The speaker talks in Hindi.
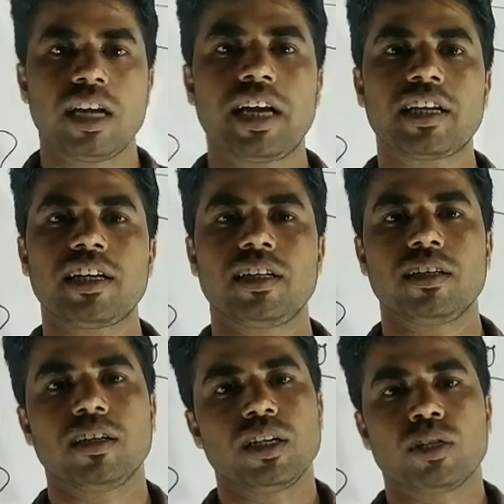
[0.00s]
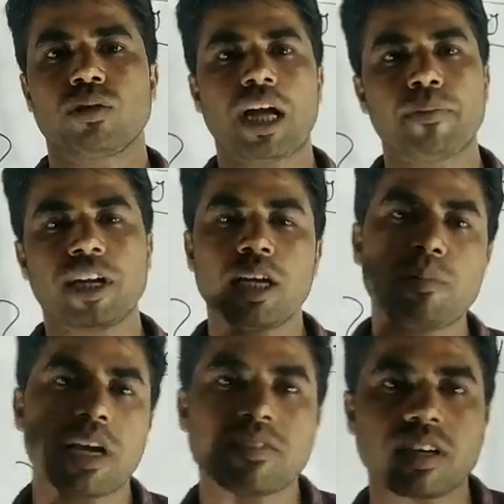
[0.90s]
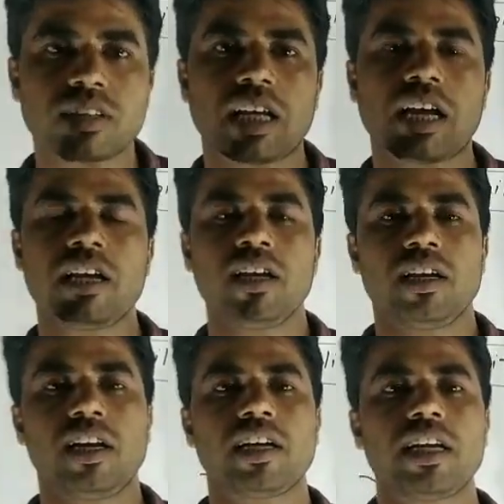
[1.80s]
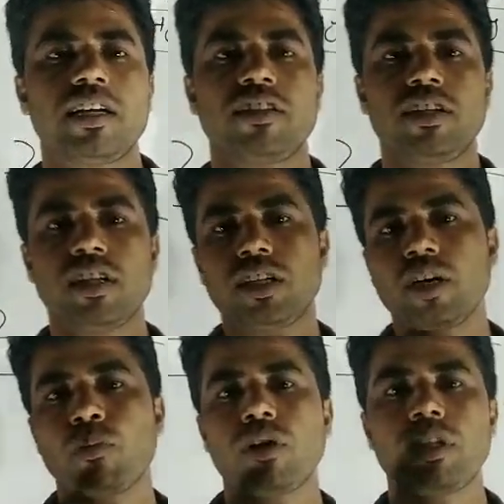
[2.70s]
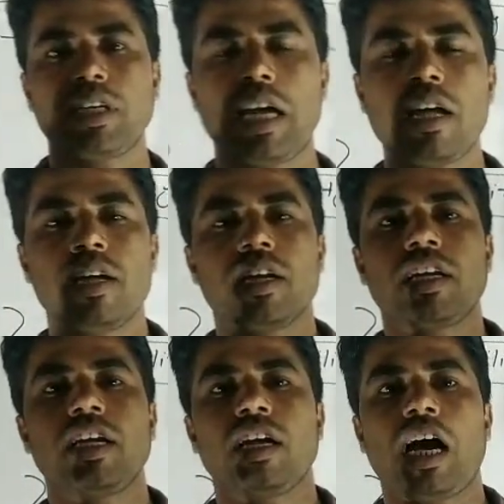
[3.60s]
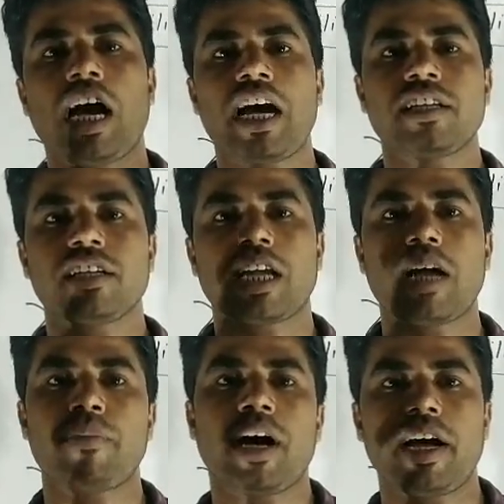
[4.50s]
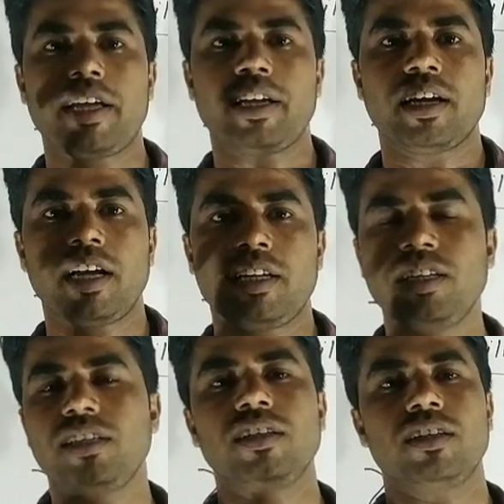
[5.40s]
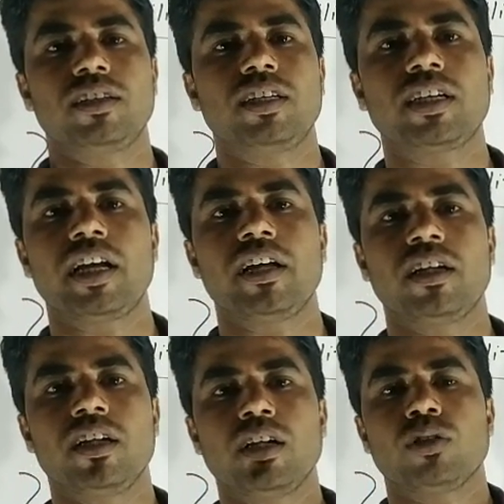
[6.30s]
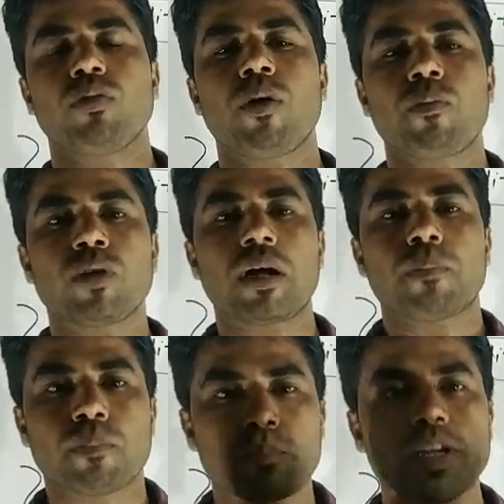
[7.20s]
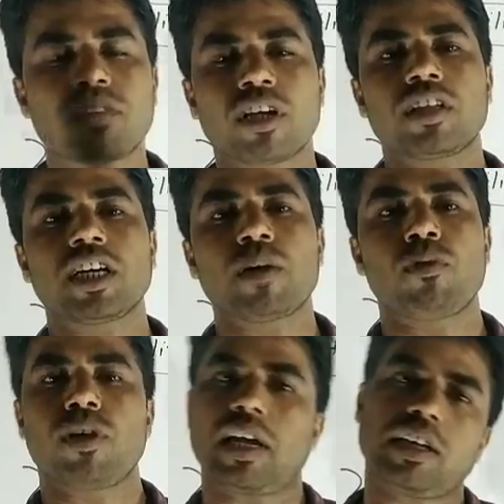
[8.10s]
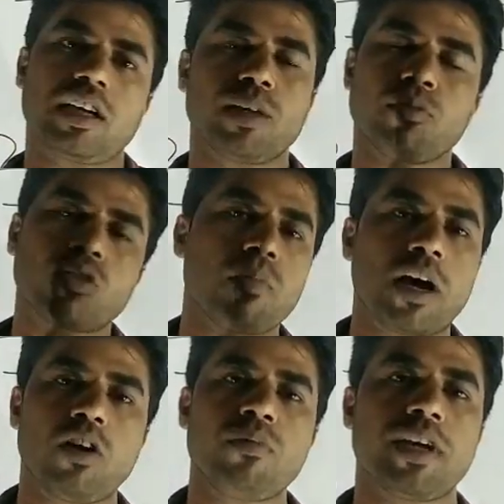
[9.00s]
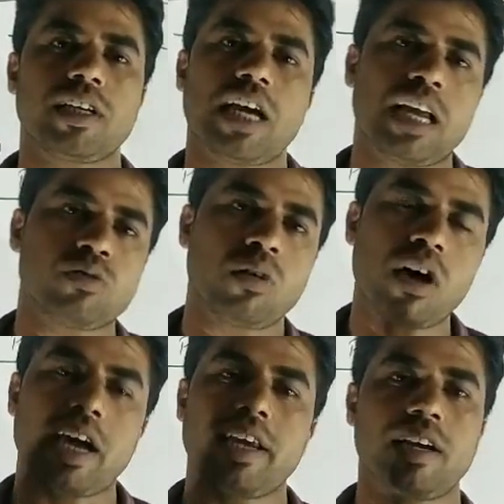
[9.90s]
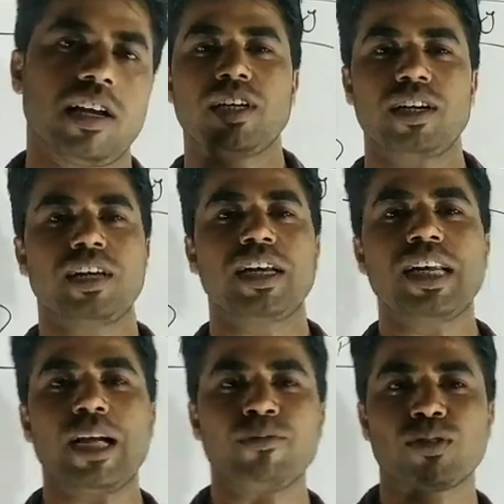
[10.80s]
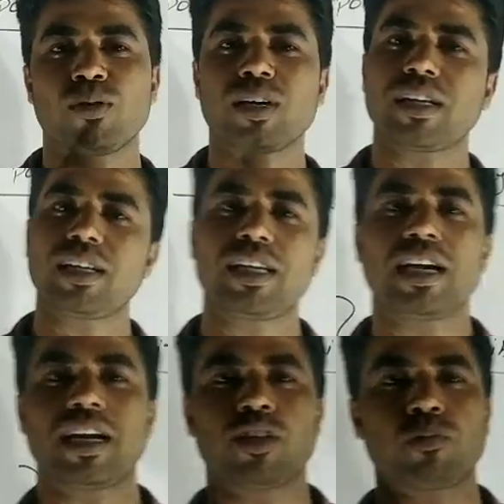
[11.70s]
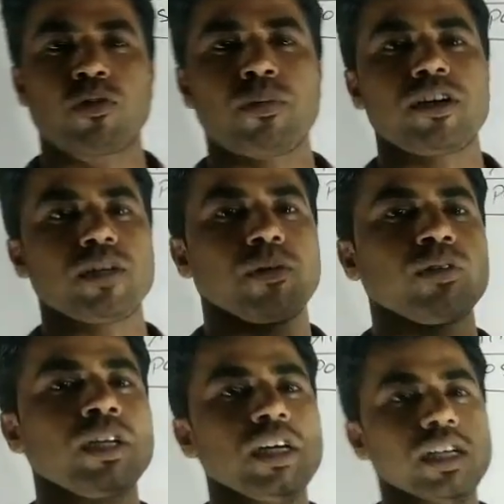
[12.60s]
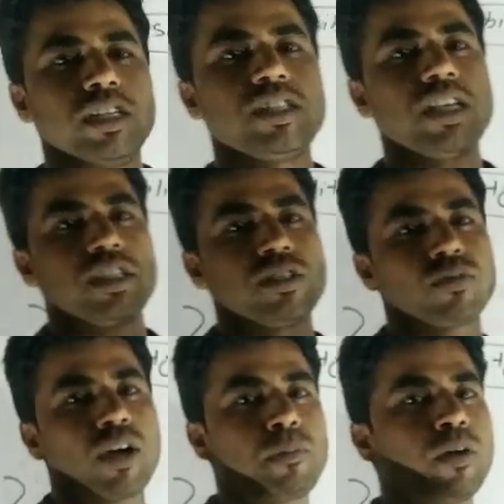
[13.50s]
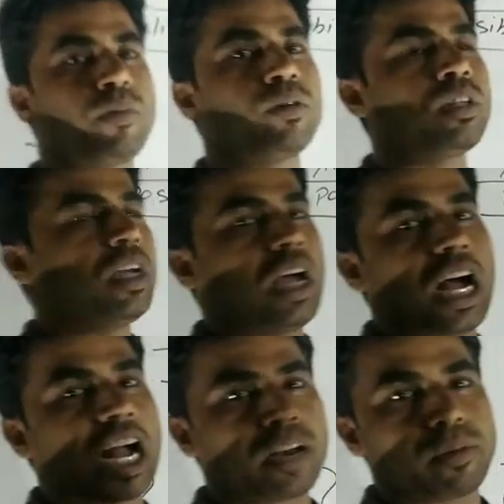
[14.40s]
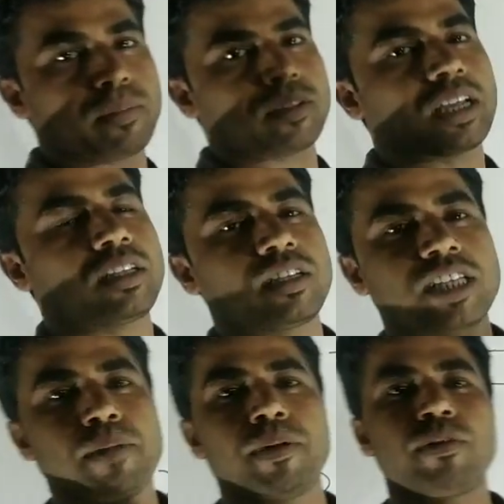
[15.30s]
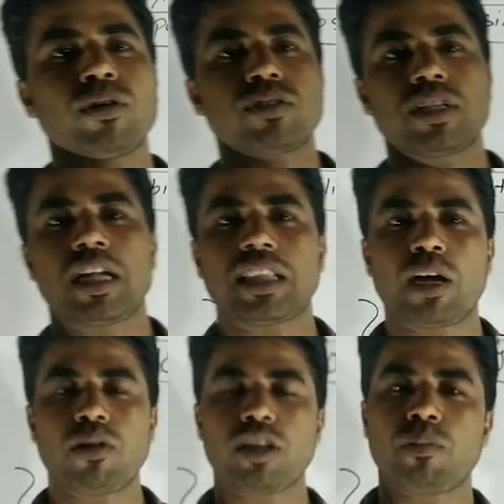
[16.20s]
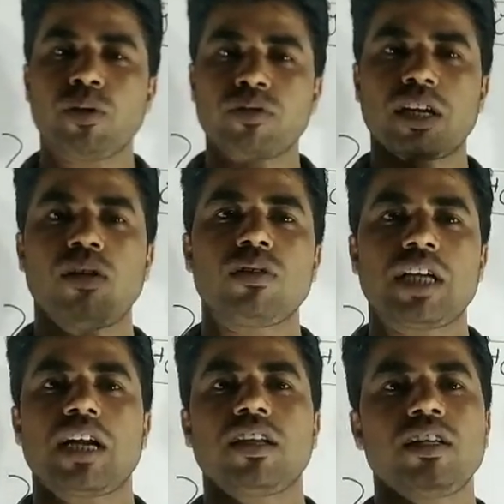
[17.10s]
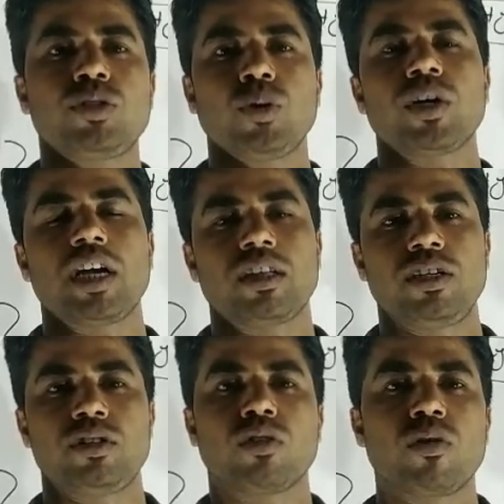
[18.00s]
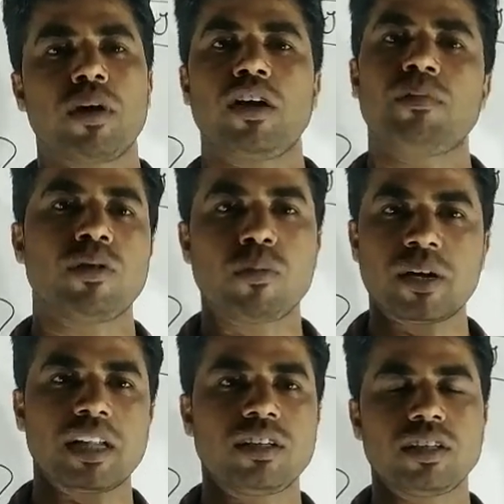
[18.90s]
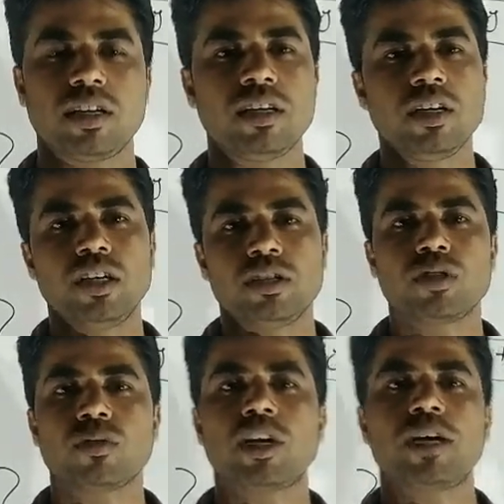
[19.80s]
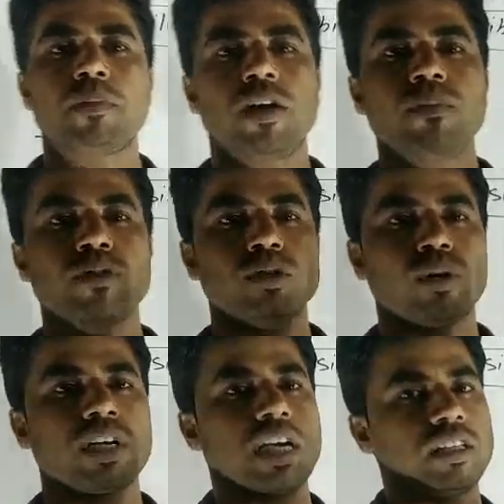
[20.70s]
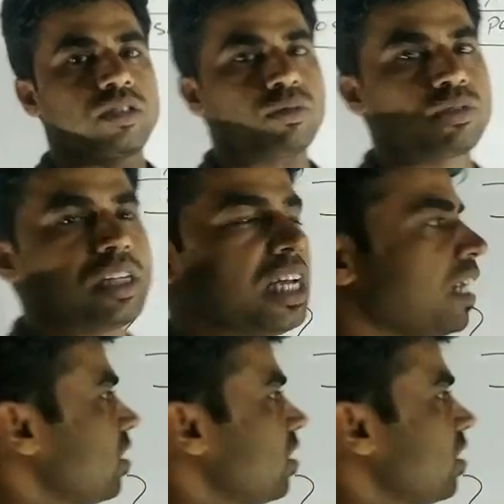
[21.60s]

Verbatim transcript: है कि नहीं तो राम नहीं भी आ सकता है लेकिन यदि ये बोल दिया कि आज राम आएगा ही ठीक है तो वो पूरा प्रेशर देके बोल रहा है कि एकदम उसको मालूम है कि आज वो आएगा डेली लाइफ से जोड़ के देखिएगा ना तो प्रोबेबिलिटी बहुत इजी है जिसको आप लोग बहुत हार्ड वे में शायद एग्जाम में भी क्वेश्चन आता होगा तो बहुत सारे लोग क्या करते हैं छोड़ के आते हैं जिनको मालूम है वो बना देते हैं जिनको नहीं मालूम तो छोड़ के आते हैं तो चलिए